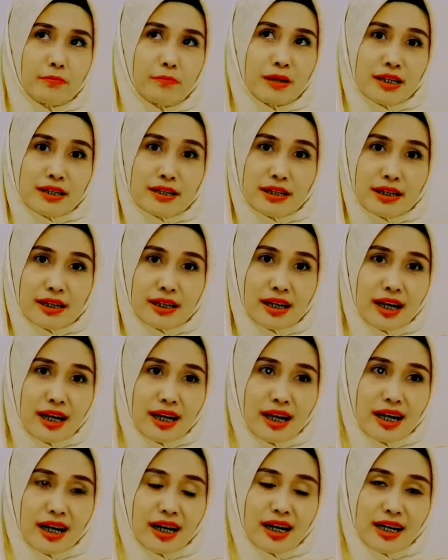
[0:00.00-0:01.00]
masih
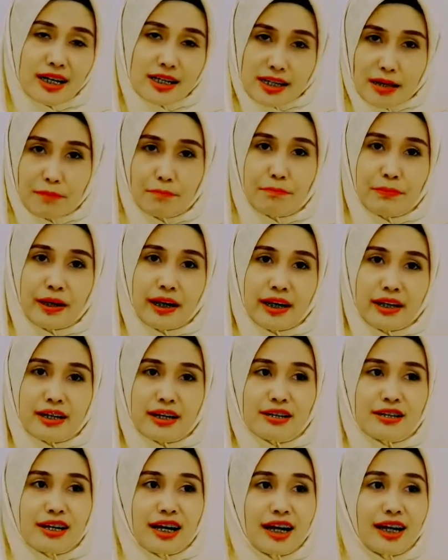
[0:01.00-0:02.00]
SMP
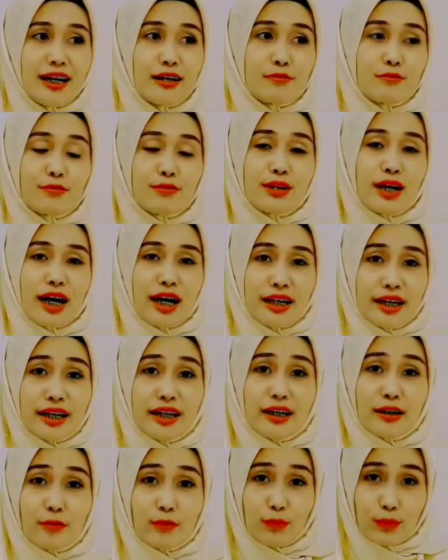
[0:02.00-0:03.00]
dan sekarang sudah ada
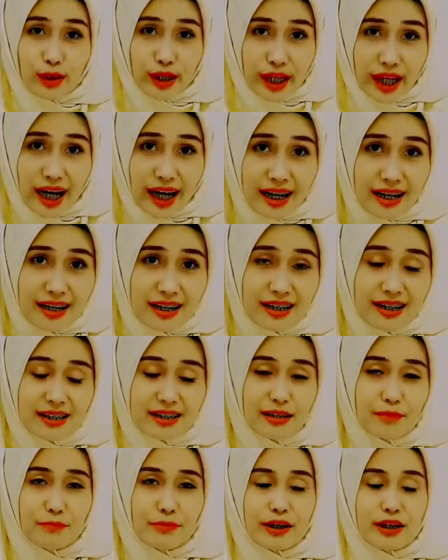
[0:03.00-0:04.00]
yang kuliah
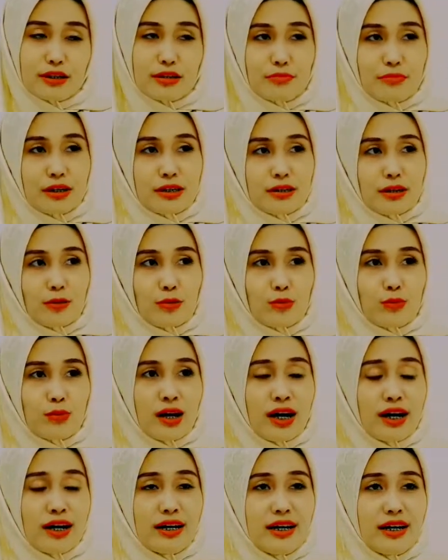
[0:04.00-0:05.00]
sampai semester
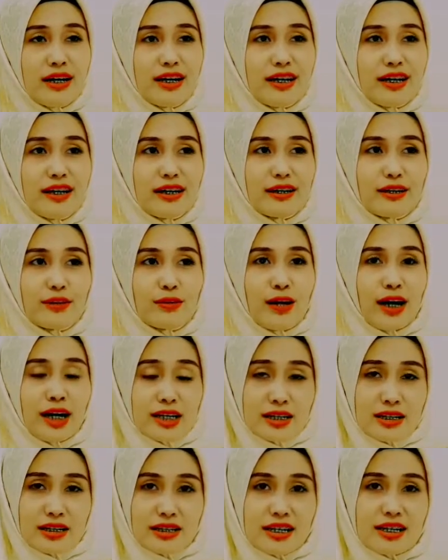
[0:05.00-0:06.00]
2 itu
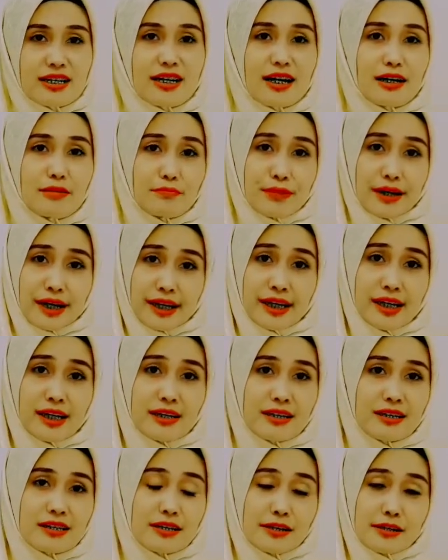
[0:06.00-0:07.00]
hasilnya sangat baik,
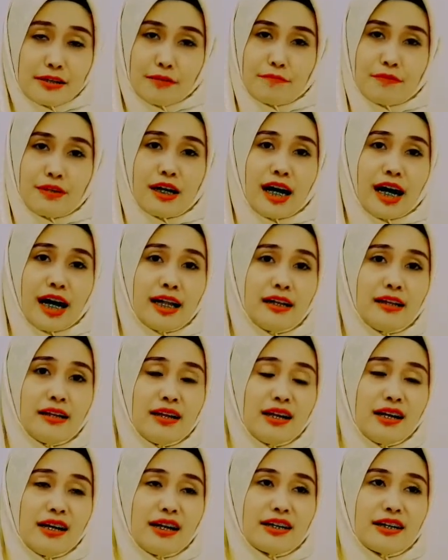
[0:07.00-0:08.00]
signifikan,
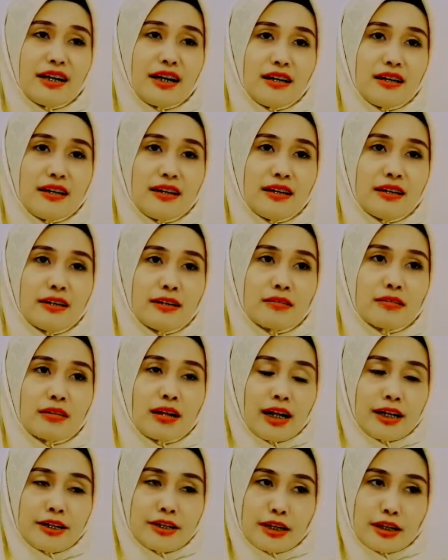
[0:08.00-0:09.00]
dan
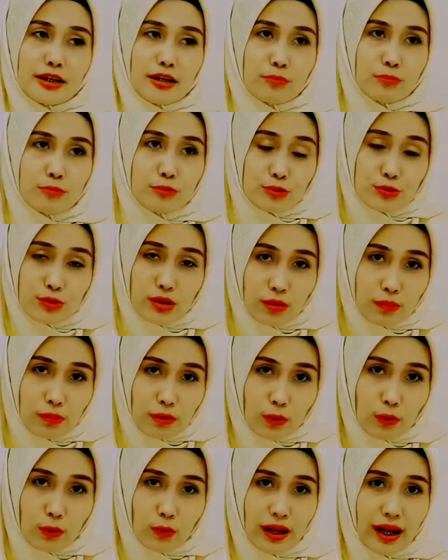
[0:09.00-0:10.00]
derajatnya pun juga
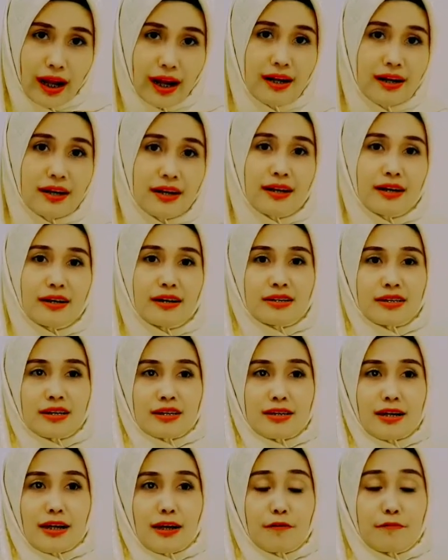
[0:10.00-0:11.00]
berkurang.
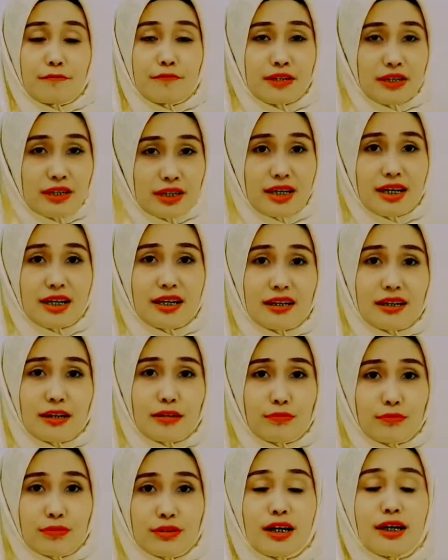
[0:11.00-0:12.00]
Secara fisik
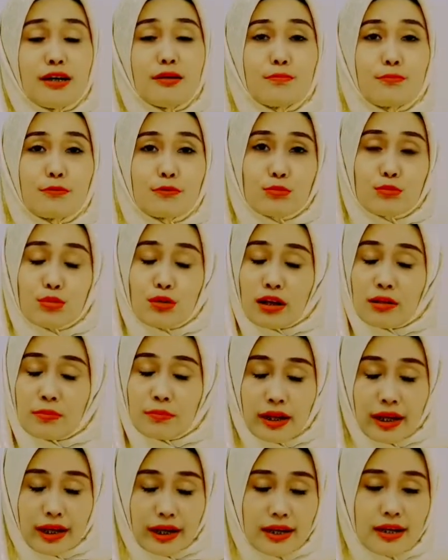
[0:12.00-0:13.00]
tentunya postural
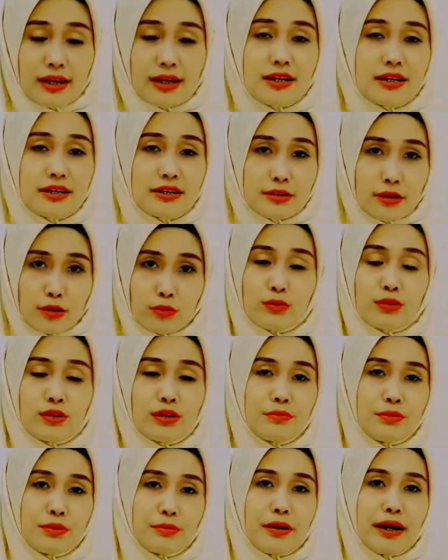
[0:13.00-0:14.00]
mereka jauh
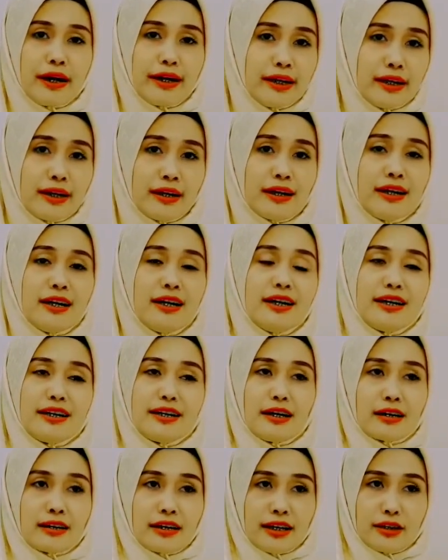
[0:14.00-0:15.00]
lebih baik.
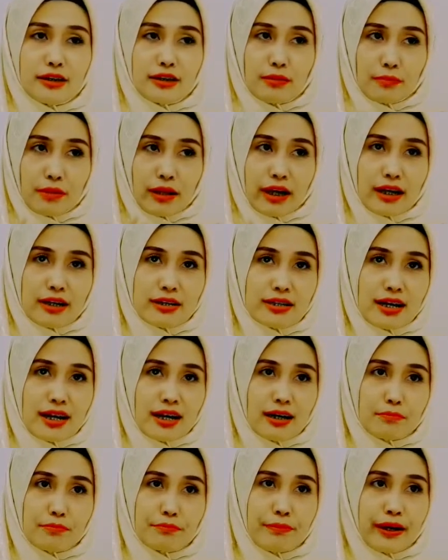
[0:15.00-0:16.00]
Yang tadinya mereka
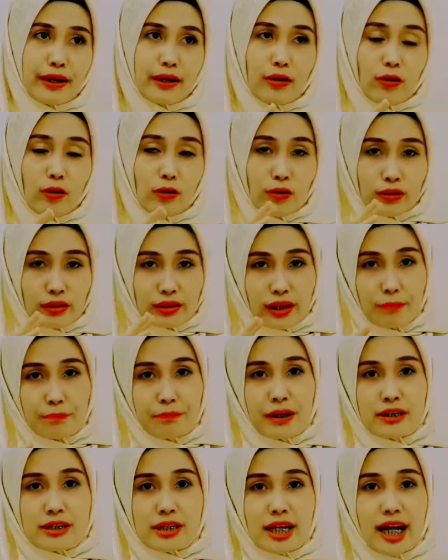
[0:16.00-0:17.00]
sangat bengkok,
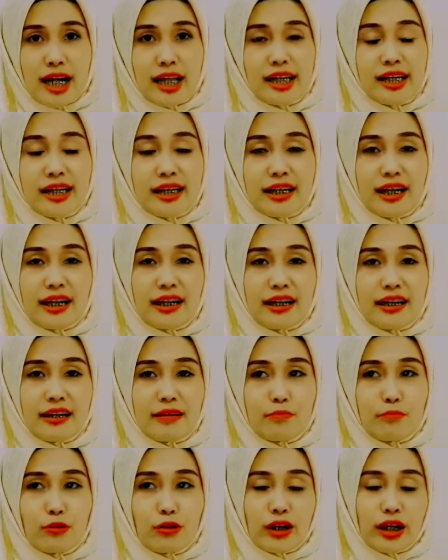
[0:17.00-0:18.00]
nampak sekali
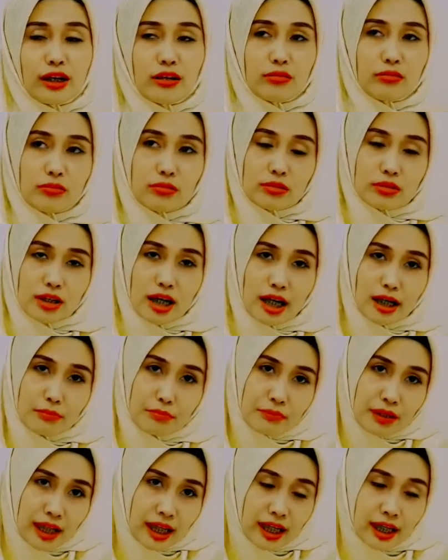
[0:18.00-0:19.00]
dan mungkin
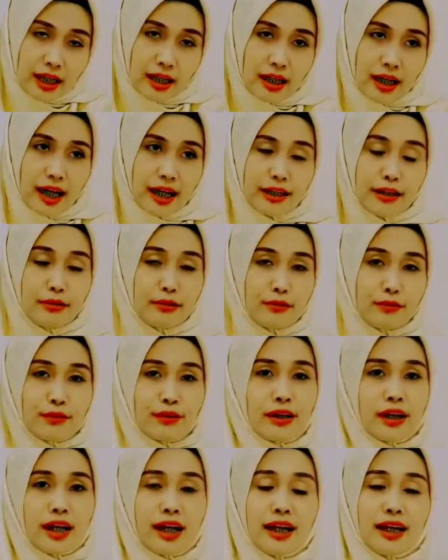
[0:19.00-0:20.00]
sangat miring ke kanan atau
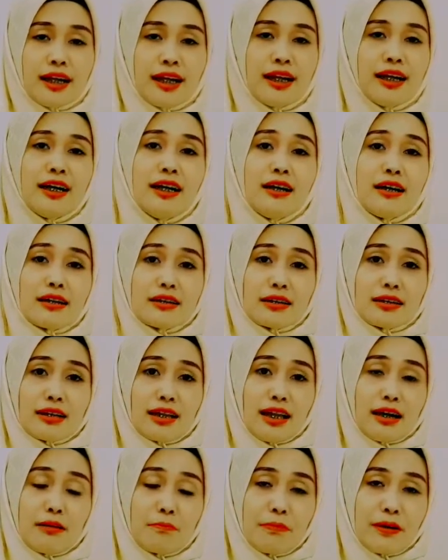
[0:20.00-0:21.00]
ke kiri.
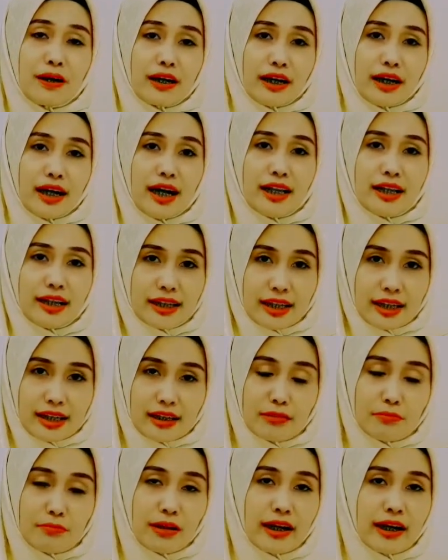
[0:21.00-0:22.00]
Setelah pakai alat
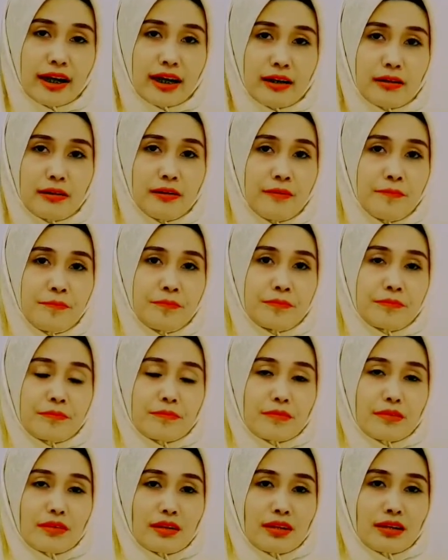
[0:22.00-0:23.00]
ini mereka
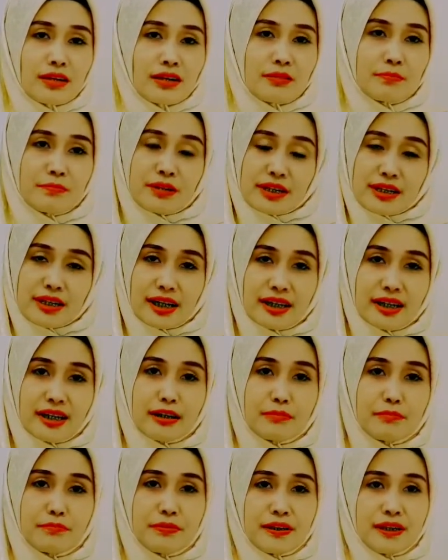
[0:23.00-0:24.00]
hmm,
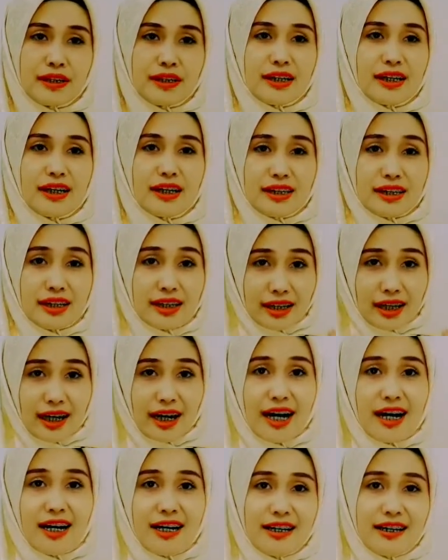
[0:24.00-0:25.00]
menjadi lebih di
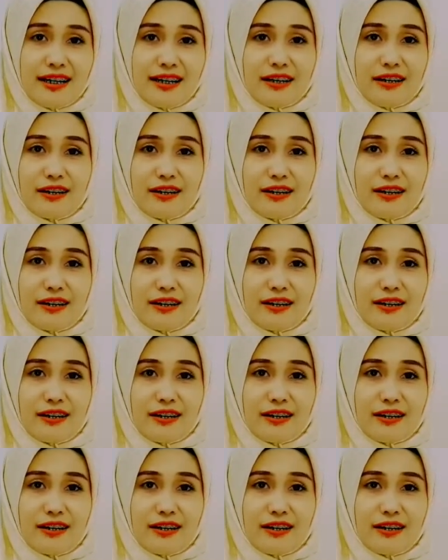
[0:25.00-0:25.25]
tengah,